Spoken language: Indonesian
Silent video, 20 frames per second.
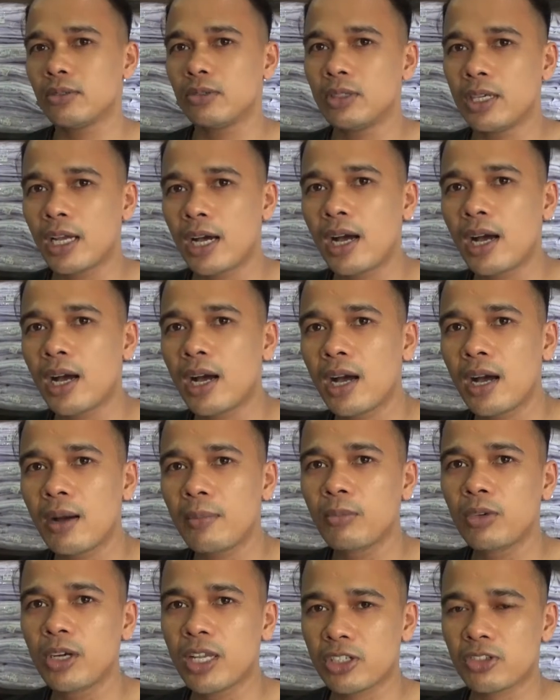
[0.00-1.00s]
udah
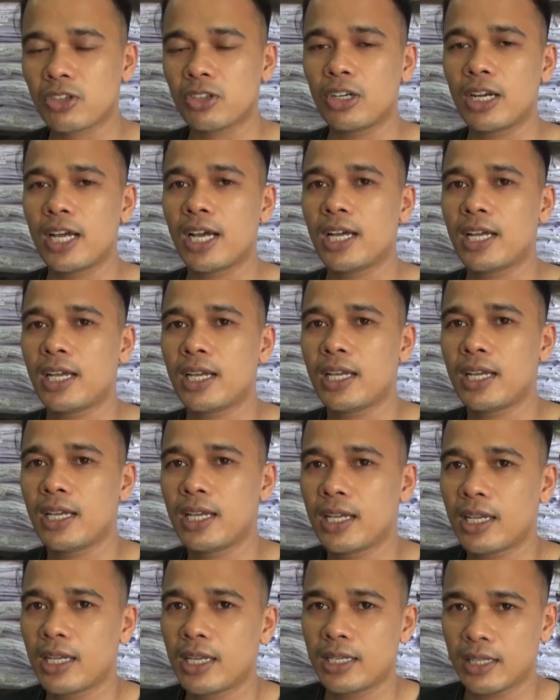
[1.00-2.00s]
mulai sekolah.
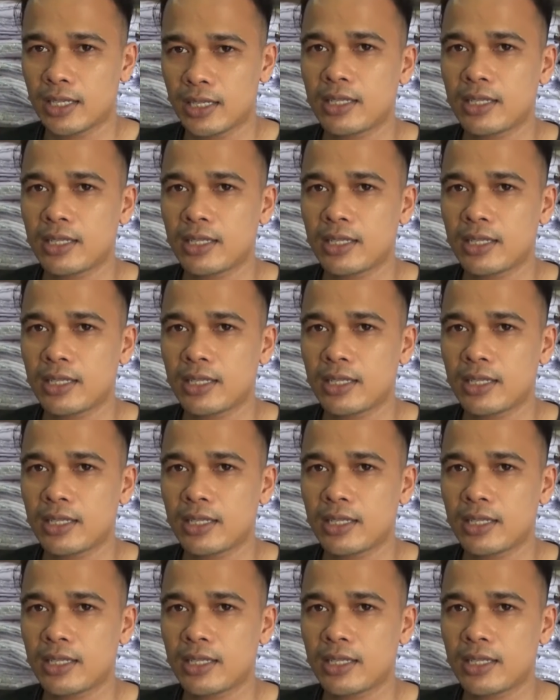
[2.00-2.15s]
Hmm.